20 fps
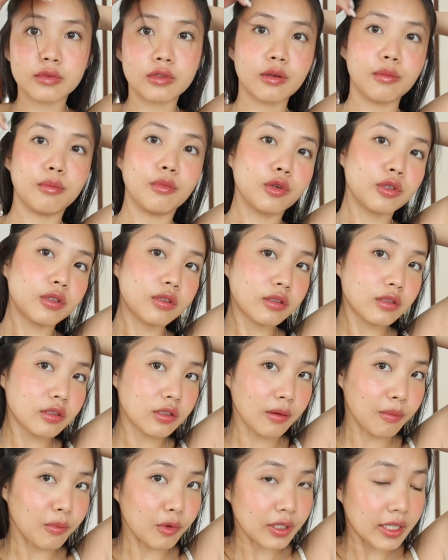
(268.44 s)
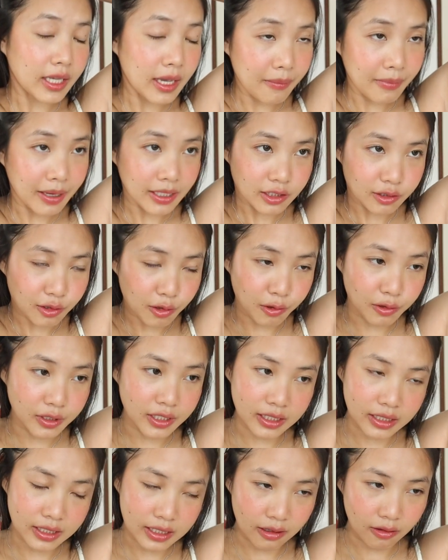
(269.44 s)
สมมติ สมมติแค่มัดโชว์
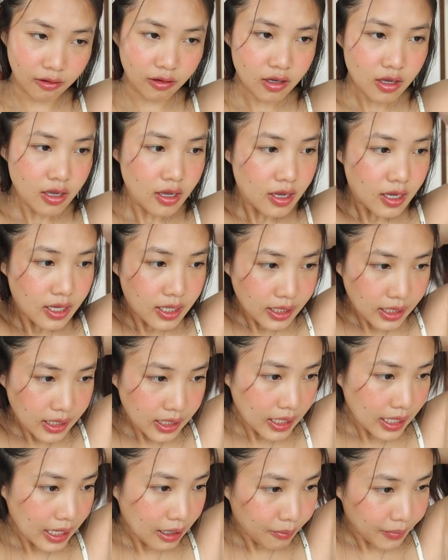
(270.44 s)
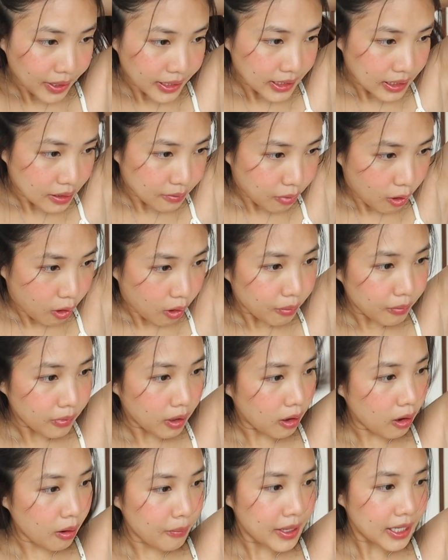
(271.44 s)
นิดเดียว คือเขาไม่กินผม
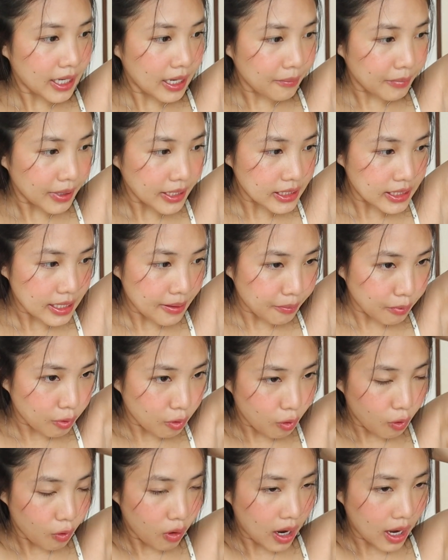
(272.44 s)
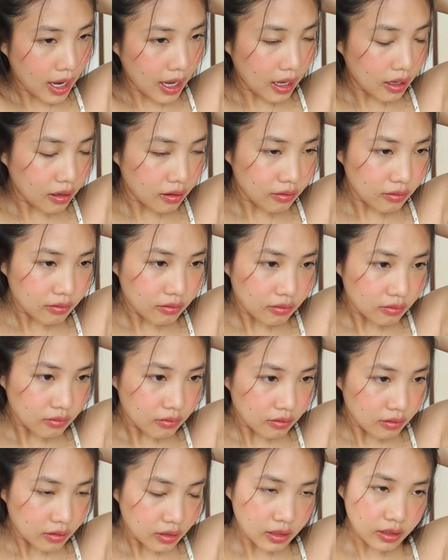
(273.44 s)
แล้วก็ไม่ทำให้เจ็บหัว
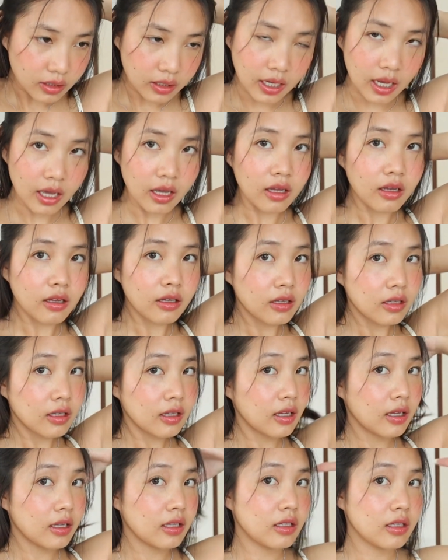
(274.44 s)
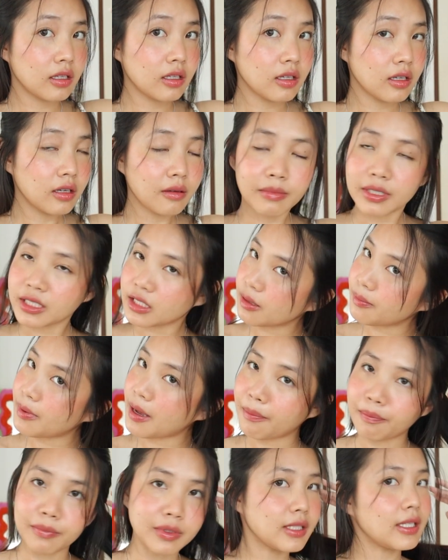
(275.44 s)
เนี่ย มันจะแบ
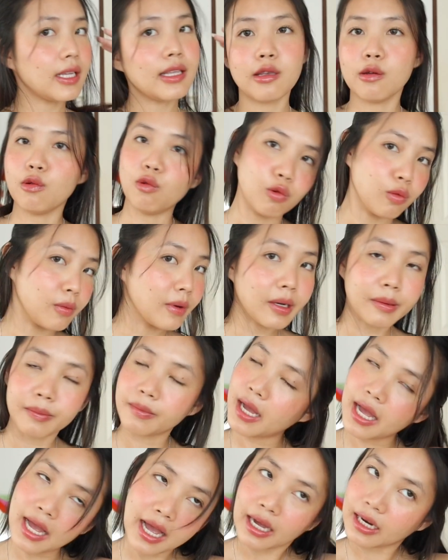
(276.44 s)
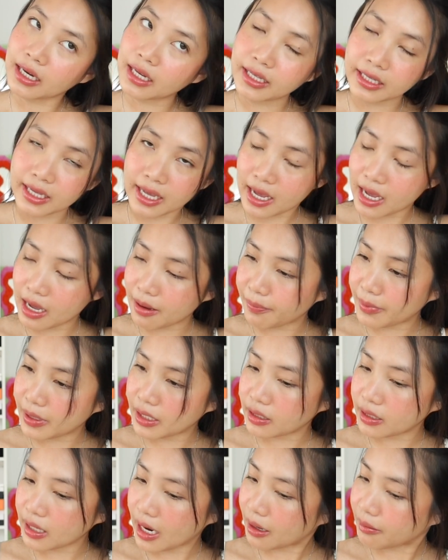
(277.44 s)
บ มันจะอยู่มาก ๆ อะไรอย่างเงี้ยค่ะ เป็น
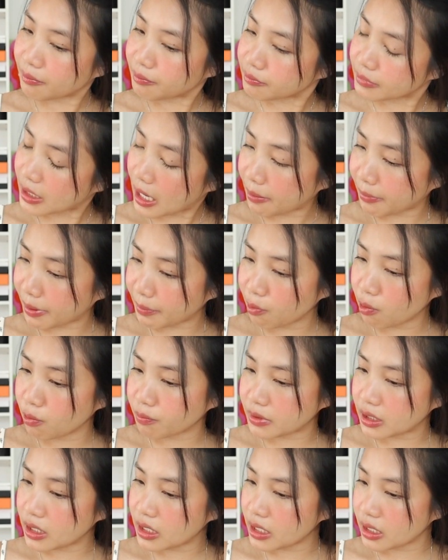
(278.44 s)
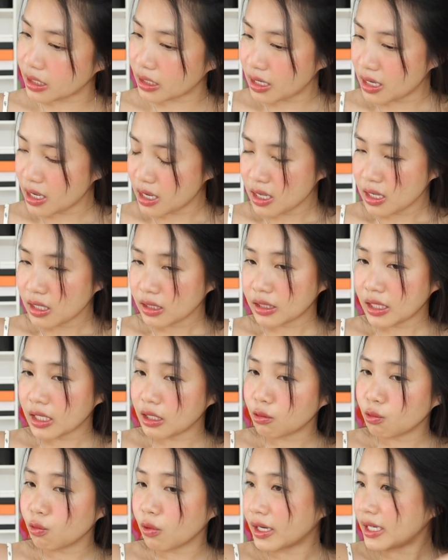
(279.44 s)
ยางยางมัดผมที่ติด
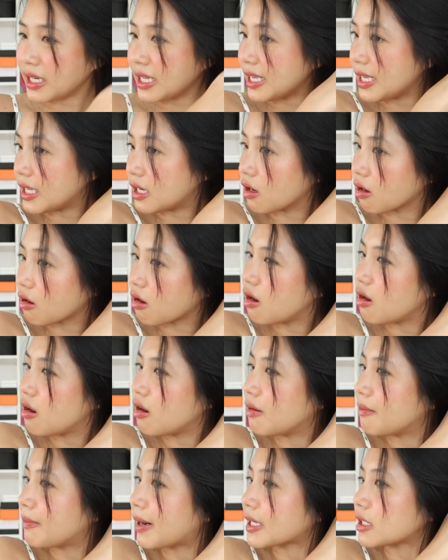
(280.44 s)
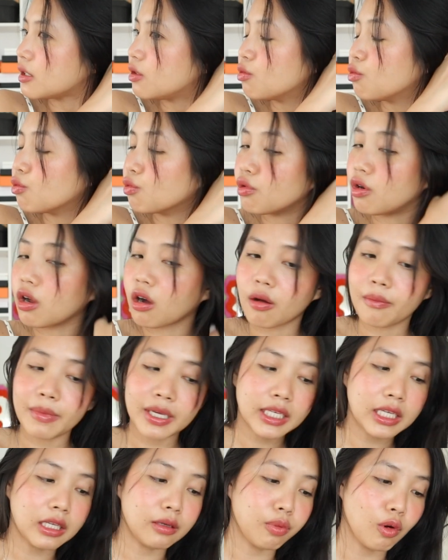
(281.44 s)
หัวดี แล้วก็มัดอยู่แล้วก็ไม่
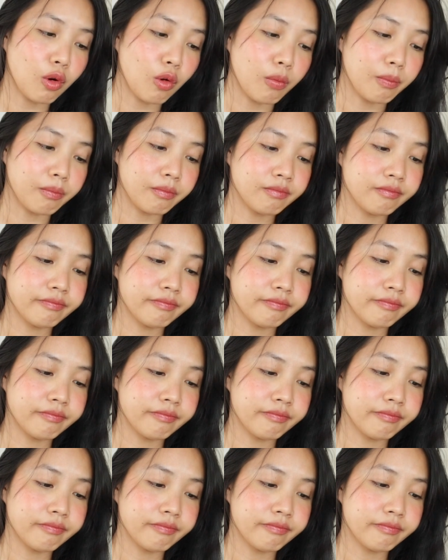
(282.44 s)
กินผม